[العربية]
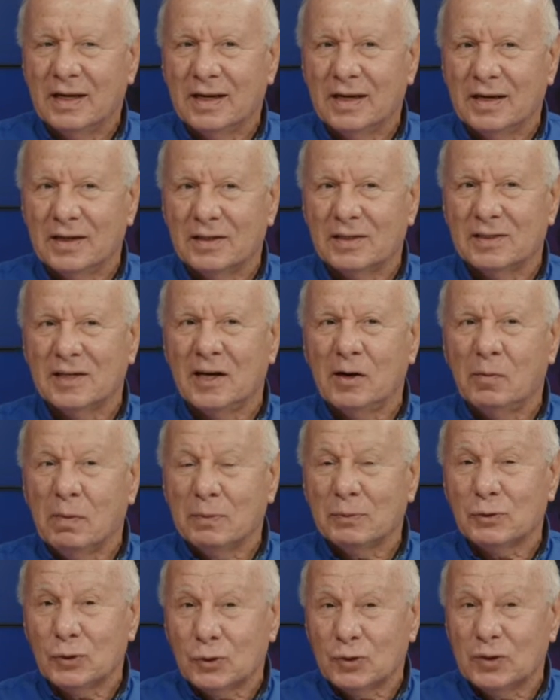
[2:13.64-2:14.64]
زي
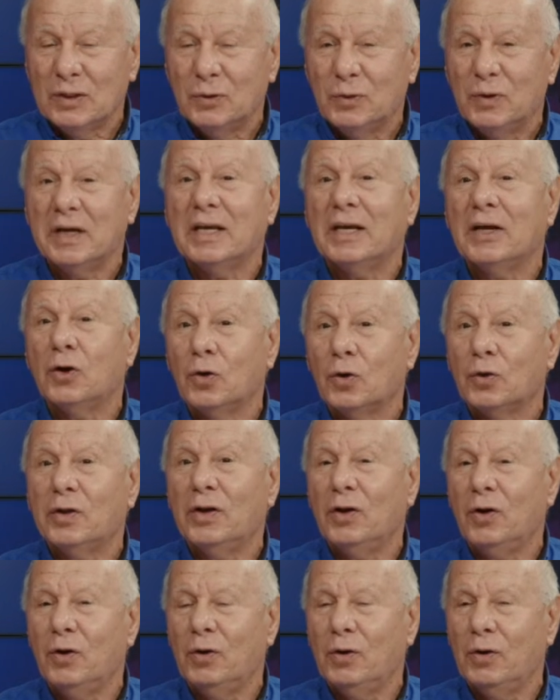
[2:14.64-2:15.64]
المبسوطين وهيك انه
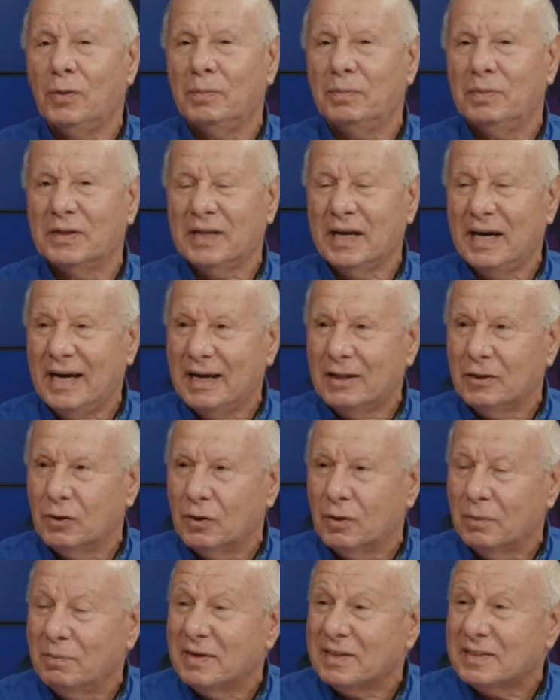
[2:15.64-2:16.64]
طلعوا بتعادل
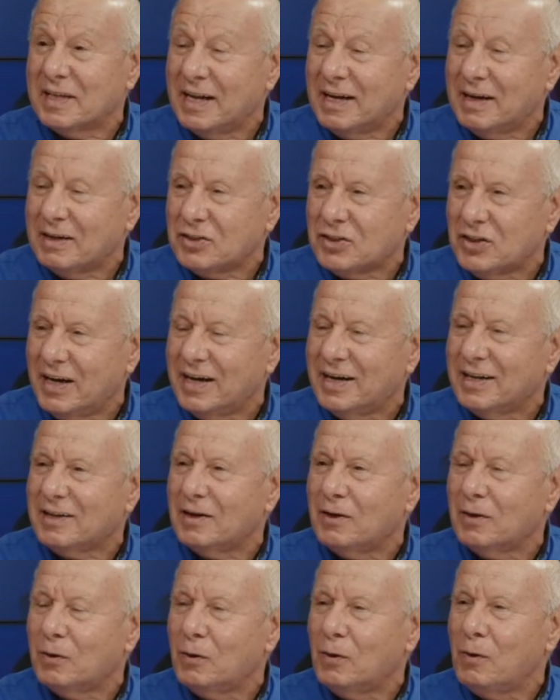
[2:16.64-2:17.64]
بس انا شعرت
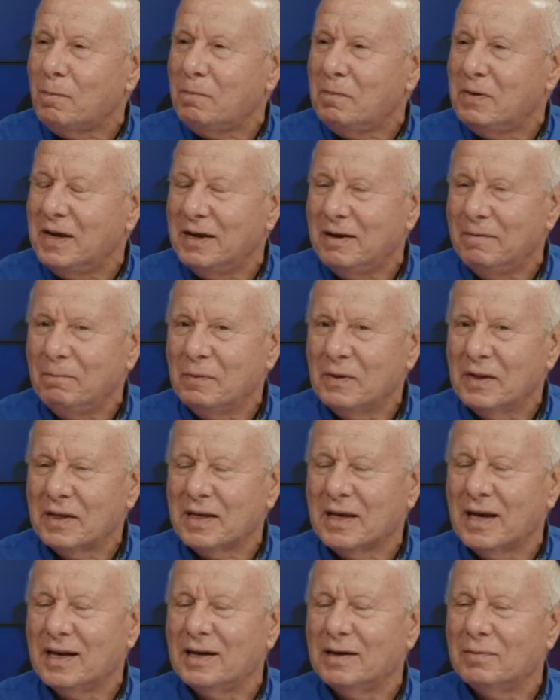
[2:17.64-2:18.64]
انه هم
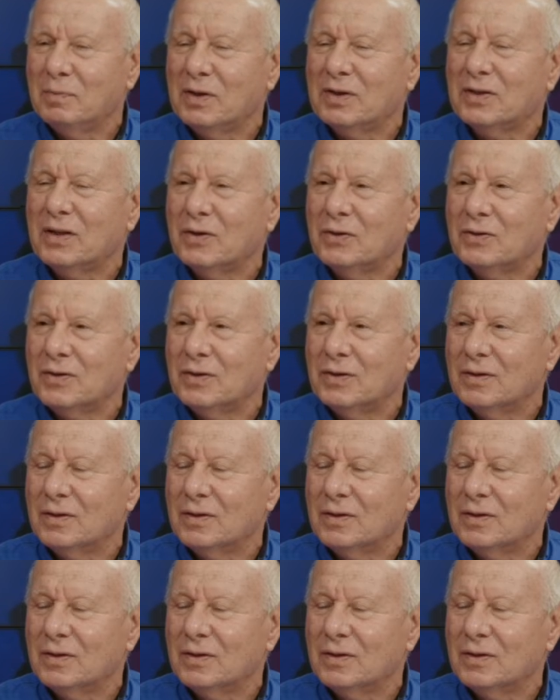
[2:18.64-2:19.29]
كان لا لعبوا